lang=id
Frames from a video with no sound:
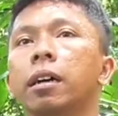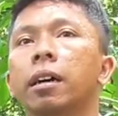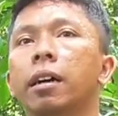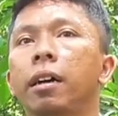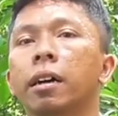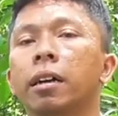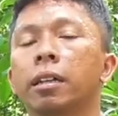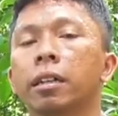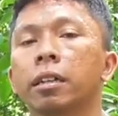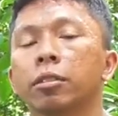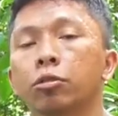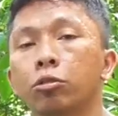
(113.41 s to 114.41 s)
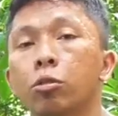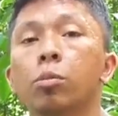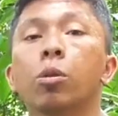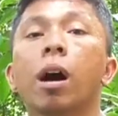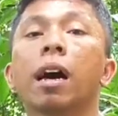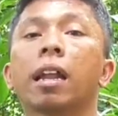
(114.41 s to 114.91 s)
uh,
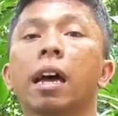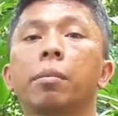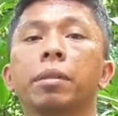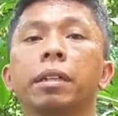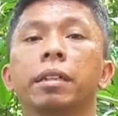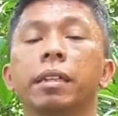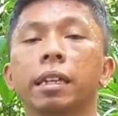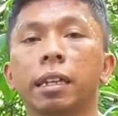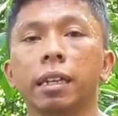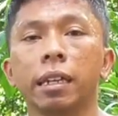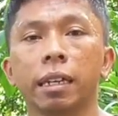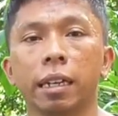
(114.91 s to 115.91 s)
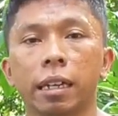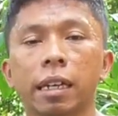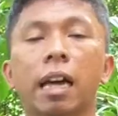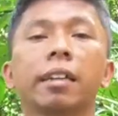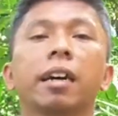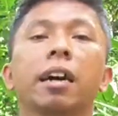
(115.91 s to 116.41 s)
tumbuh alami di
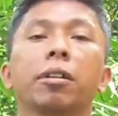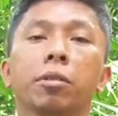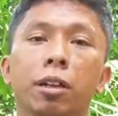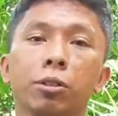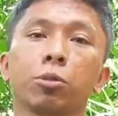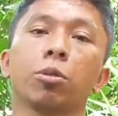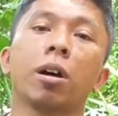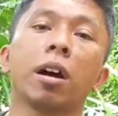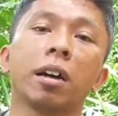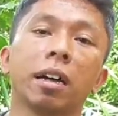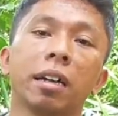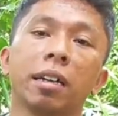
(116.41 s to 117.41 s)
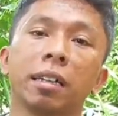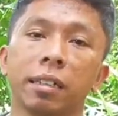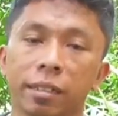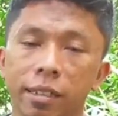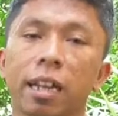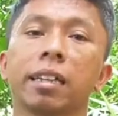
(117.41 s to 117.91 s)
ladang orang tua
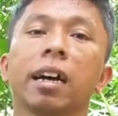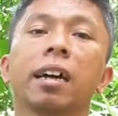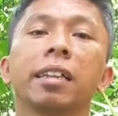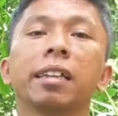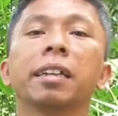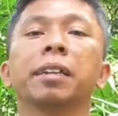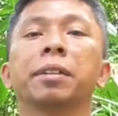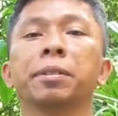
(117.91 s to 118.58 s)
saya ini.